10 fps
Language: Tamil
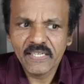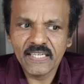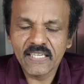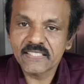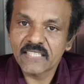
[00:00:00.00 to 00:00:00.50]

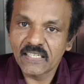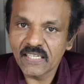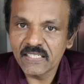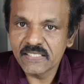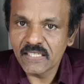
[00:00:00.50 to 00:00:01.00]
என்னங்க
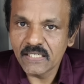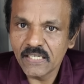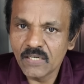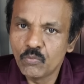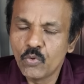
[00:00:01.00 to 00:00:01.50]

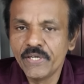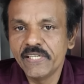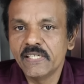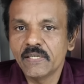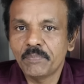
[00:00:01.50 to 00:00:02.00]
சங்கராச்சாரியார்
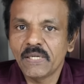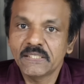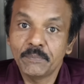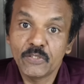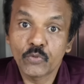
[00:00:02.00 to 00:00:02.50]
மோடியை
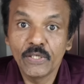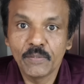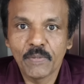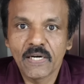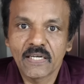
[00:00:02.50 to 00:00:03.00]
பார்த்து இப்படி
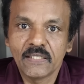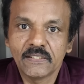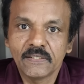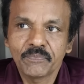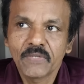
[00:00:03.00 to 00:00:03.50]

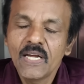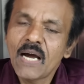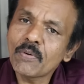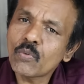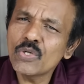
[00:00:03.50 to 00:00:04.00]
சொல்லியிருப்பாரான்ட்டு
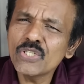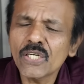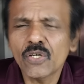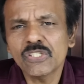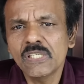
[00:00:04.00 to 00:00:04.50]
அப்புறம்
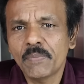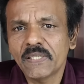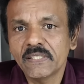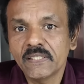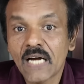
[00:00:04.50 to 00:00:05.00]
கொஞ்சம் யோசனை
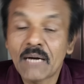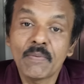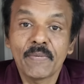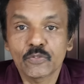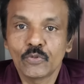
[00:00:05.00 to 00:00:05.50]
பார்த்தீங்கன்னா
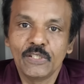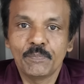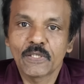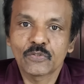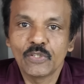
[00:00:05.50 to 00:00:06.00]
ஆமாம்மா
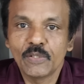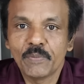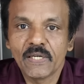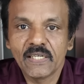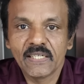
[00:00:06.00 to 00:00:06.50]
சொல்லியிருப்பார்
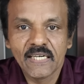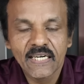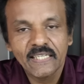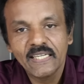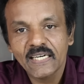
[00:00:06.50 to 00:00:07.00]
சொல்லியிருப்பார்
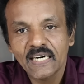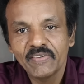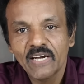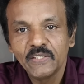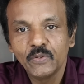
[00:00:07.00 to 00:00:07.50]
ஏன்னா
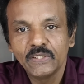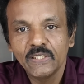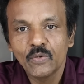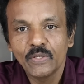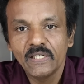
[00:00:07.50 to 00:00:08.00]
ஏற்கனவே
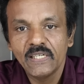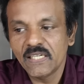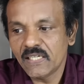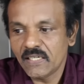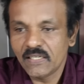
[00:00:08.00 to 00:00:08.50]
அயோத்தி கோயிலில்